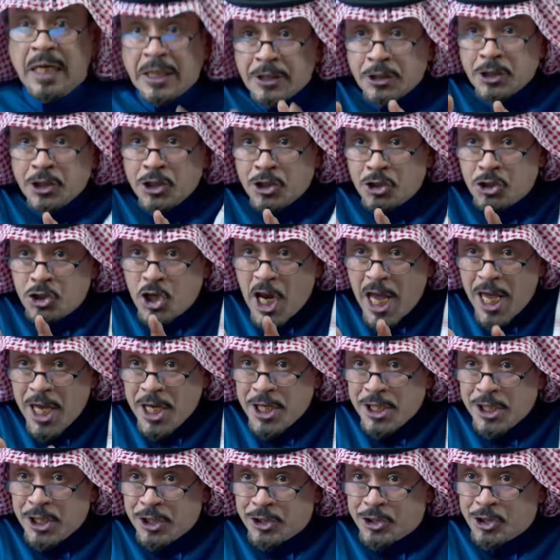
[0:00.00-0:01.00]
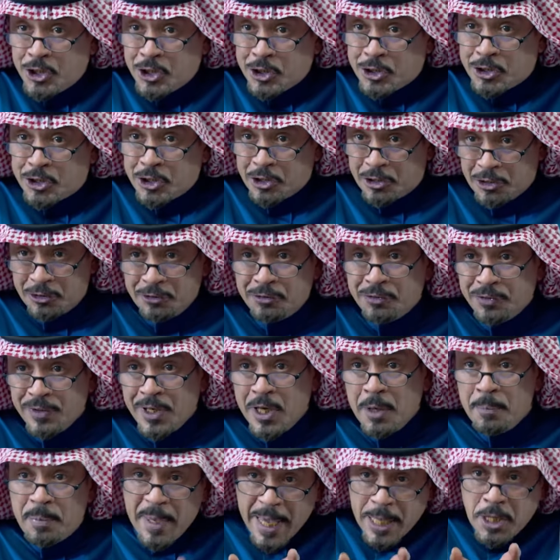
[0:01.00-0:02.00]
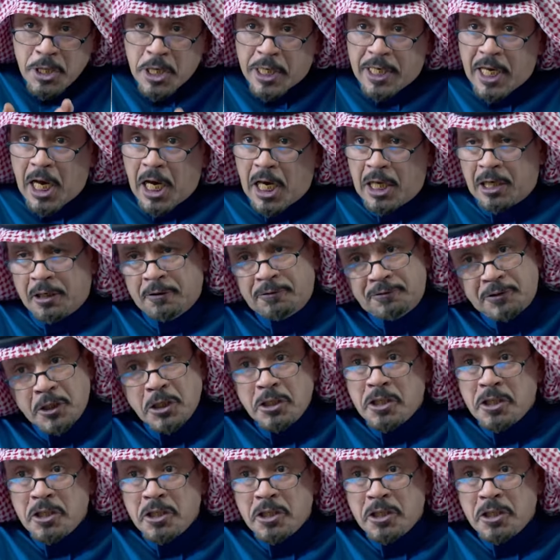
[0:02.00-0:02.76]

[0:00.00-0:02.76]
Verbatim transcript: يعني جايني تعترف بانك خالفت